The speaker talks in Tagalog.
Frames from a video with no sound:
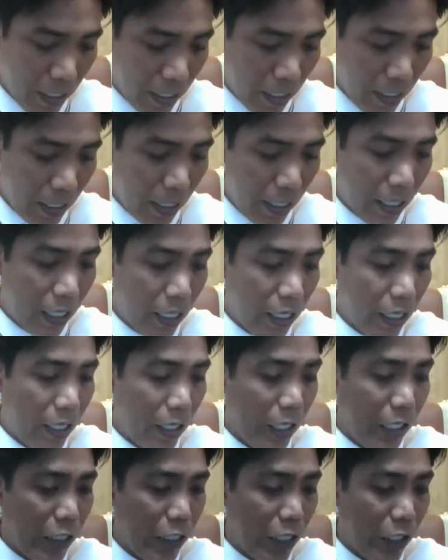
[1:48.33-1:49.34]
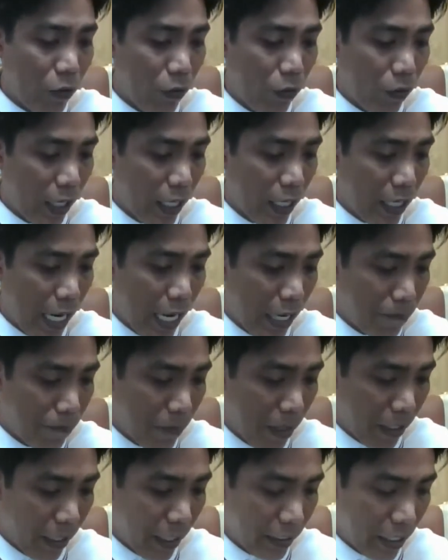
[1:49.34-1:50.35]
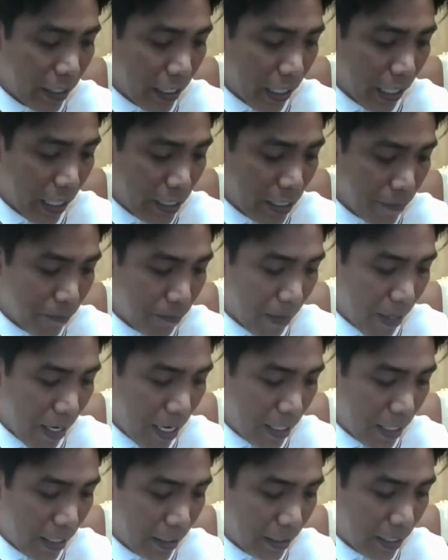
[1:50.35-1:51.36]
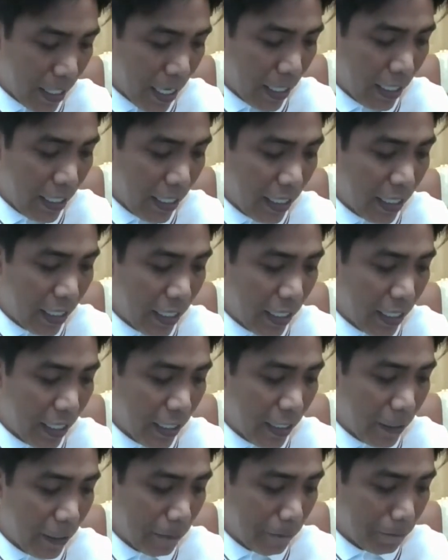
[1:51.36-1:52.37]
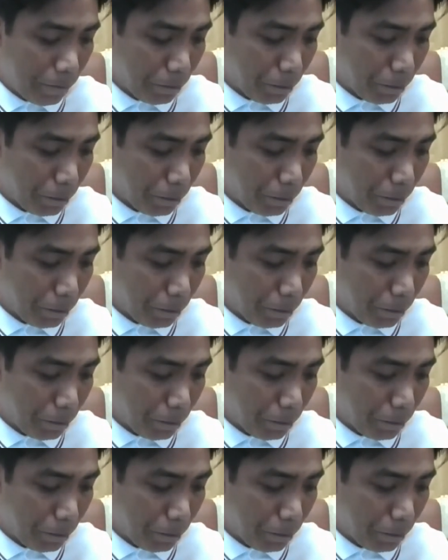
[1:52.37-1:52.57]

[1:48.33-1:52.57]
Eh, hindi ko ho kailangan banggitin ang kanyang pangalan dahil uh,